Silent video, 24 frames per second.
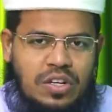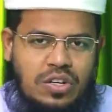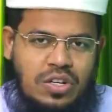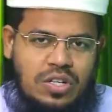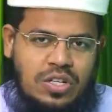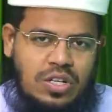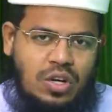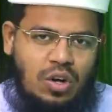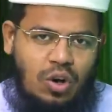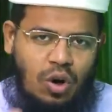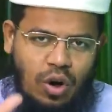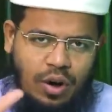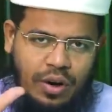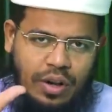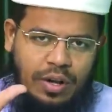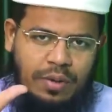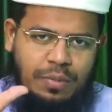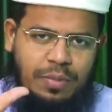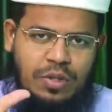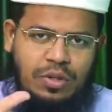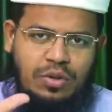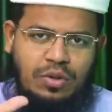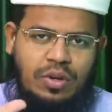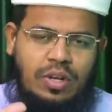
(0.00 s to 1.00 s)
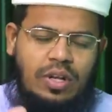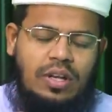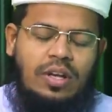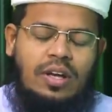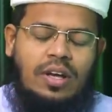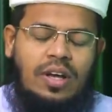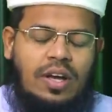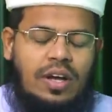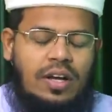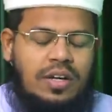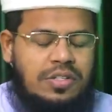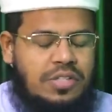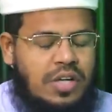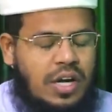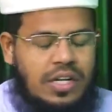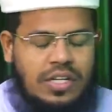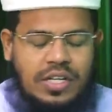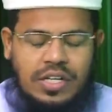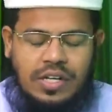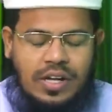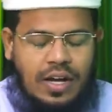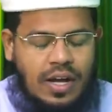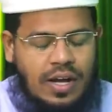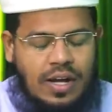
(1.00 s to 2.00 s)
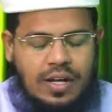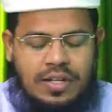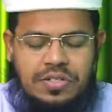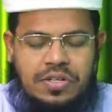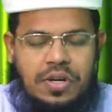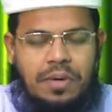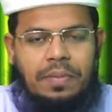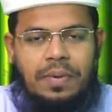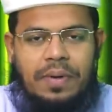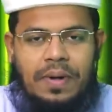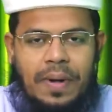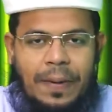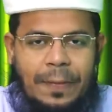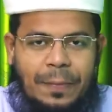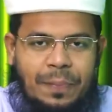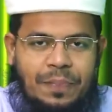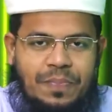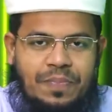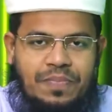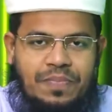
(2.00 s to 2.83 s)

সেটা ঘরের ভিতরে টানিয়ে রাখা যাবে না